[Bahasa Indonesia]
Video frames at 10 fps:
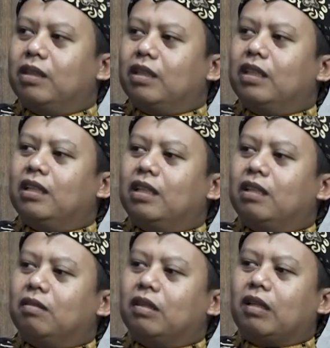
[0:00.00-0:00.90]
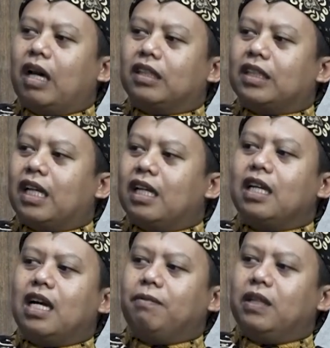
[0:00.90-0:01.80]
kita
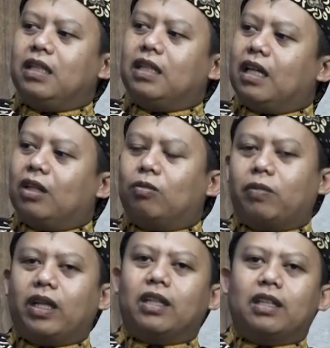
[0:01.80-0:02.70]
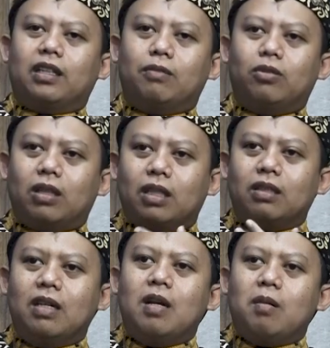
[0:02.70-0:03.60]
sarannya apa nih Kang kalau pengen kita
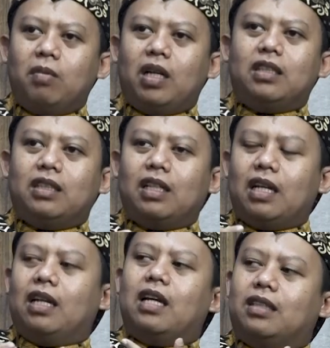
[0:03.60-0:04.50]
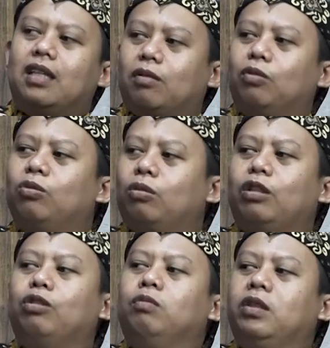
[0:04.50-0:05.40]
mulai belajar yang dasar untuk
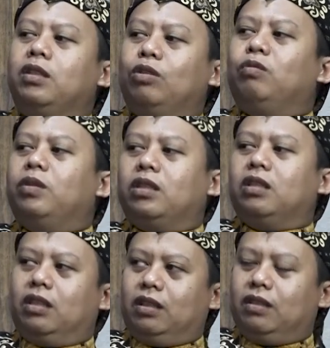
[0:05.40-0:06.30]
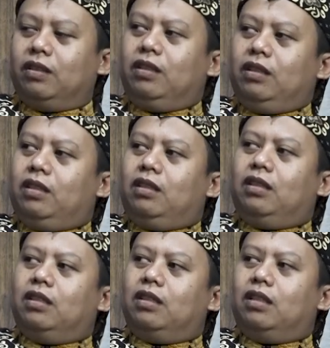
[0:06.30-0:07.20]
newbie newbie nih?
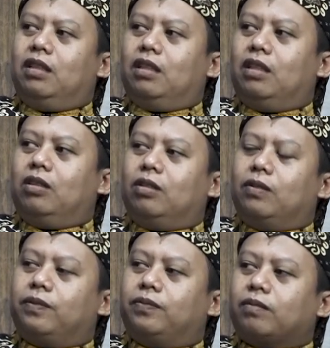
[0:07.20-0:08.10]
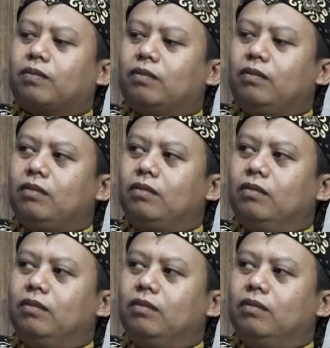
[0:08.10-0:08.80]
Oke, kalau tadi